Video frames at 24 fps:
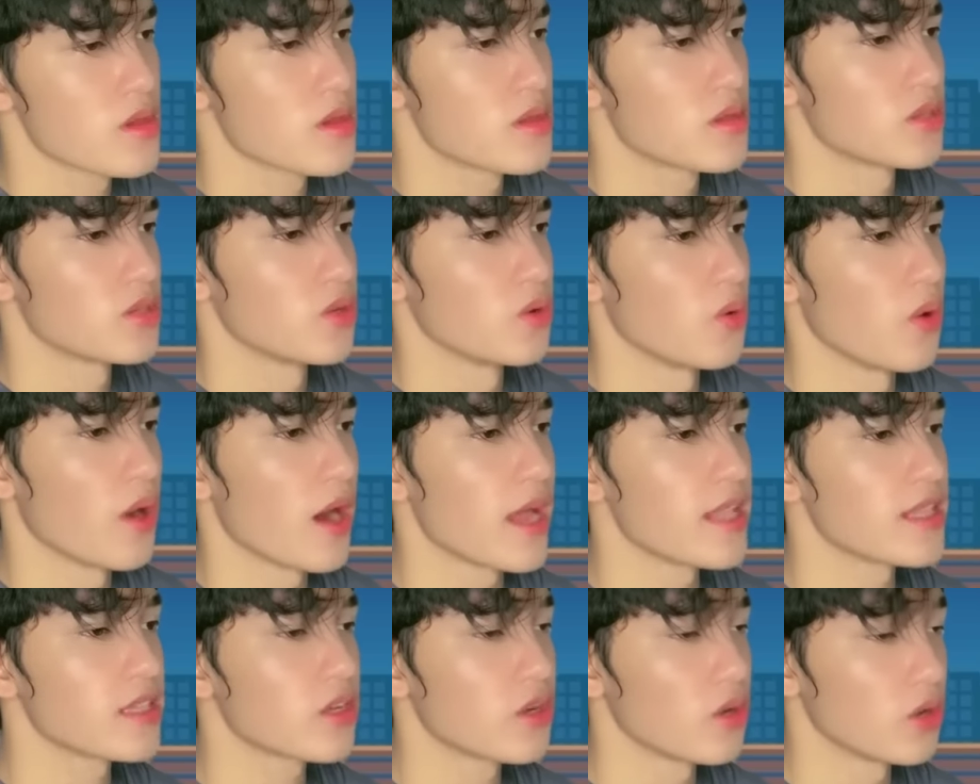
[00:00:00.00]
So
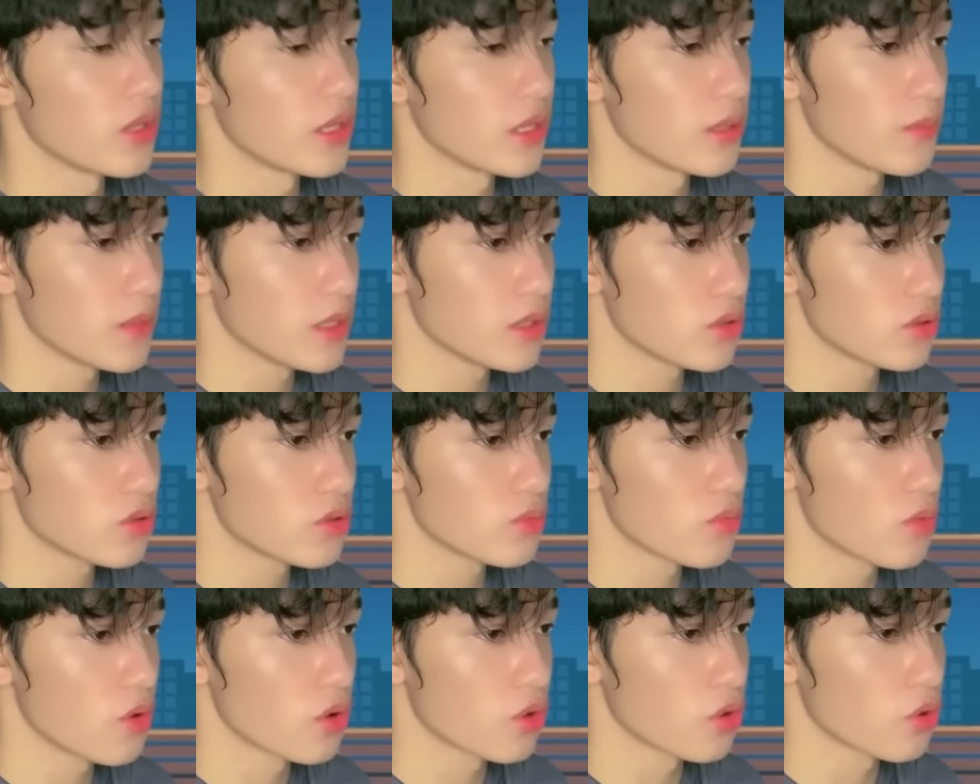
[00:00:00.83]
I'll call and meet you
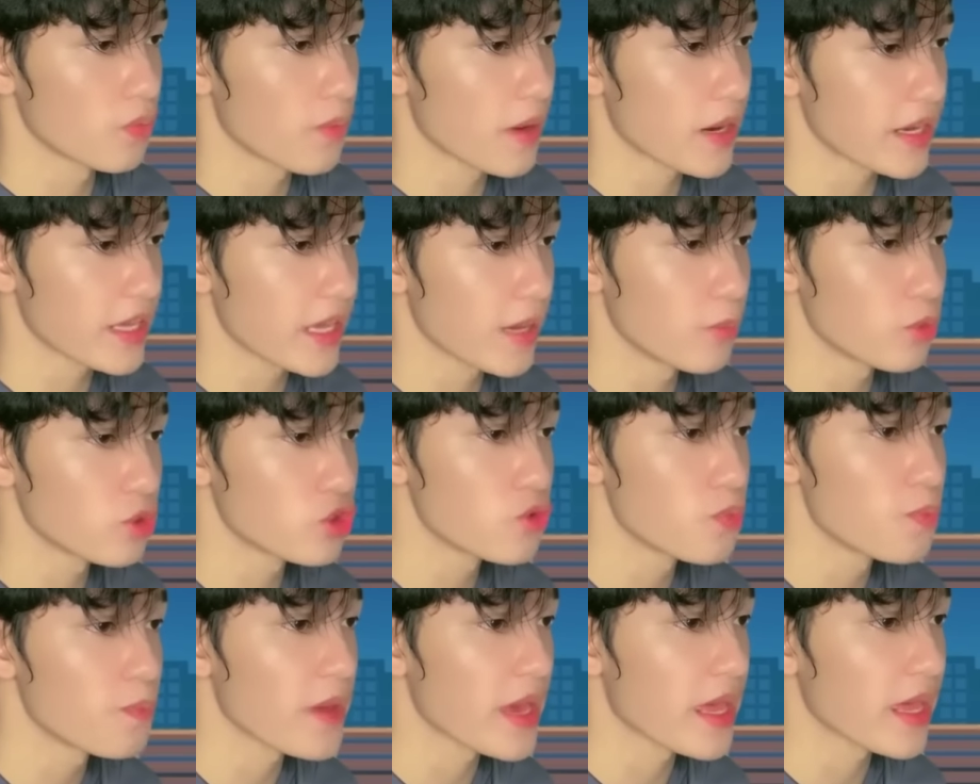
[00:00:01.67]
tomorrow para iabot
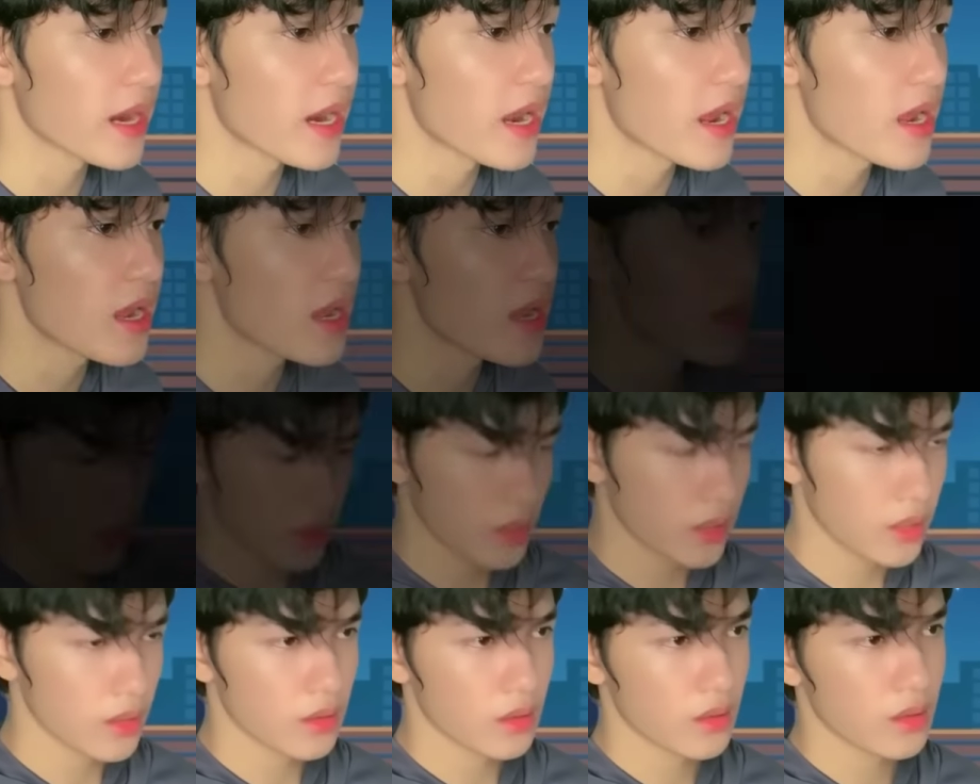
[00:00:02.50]
yung pera.
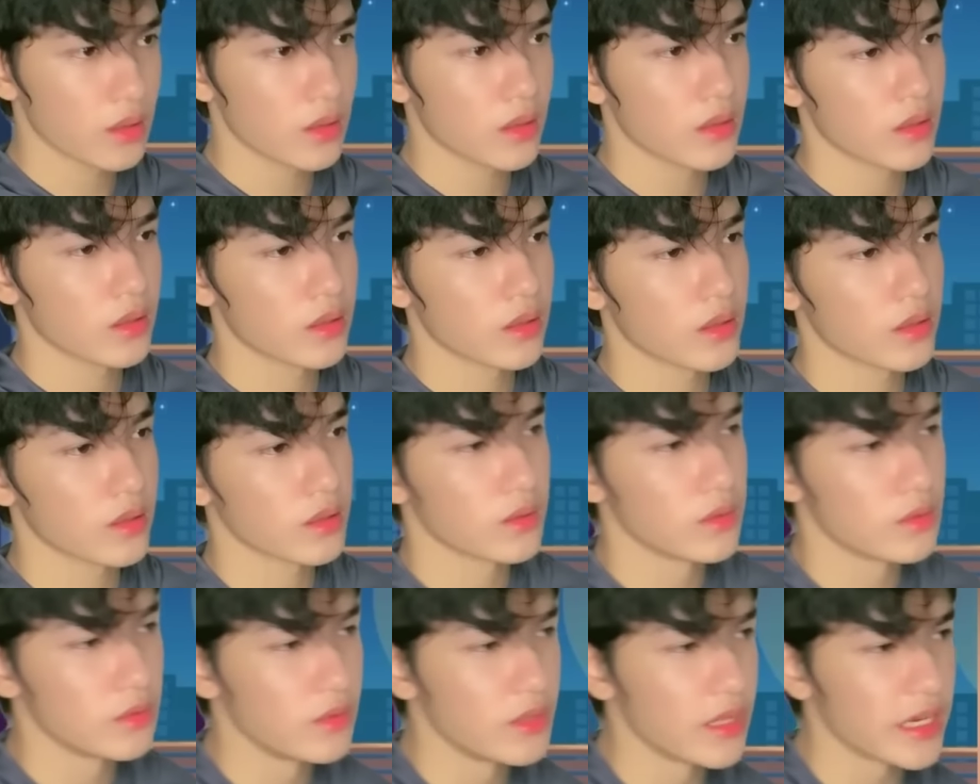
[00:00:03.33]
Here,
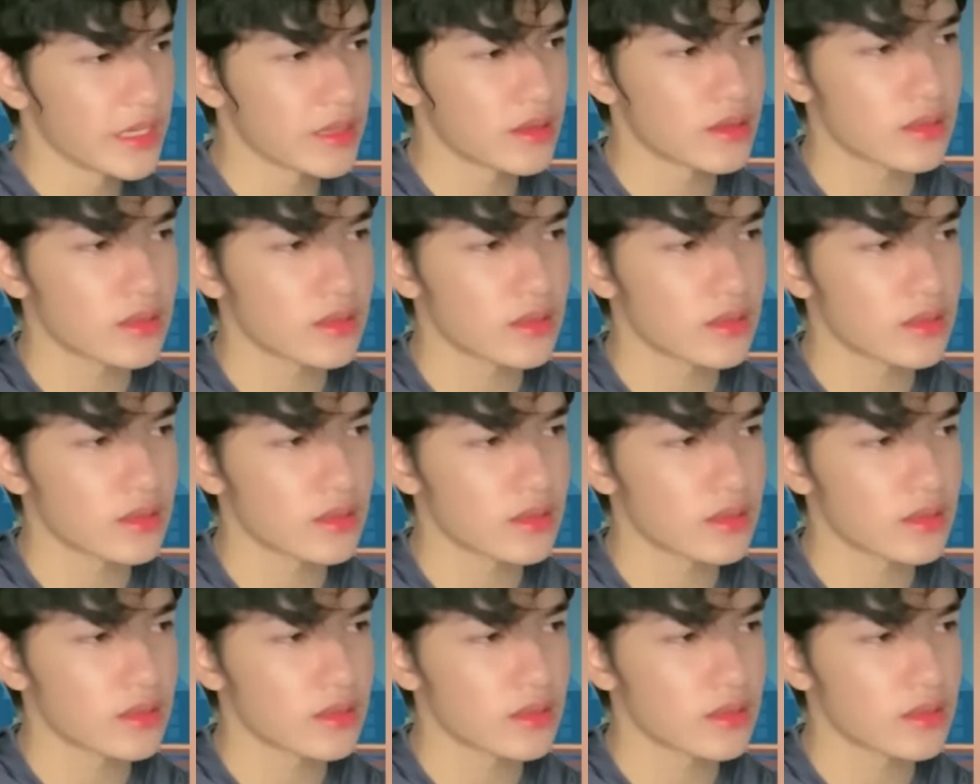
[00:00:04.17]
good night.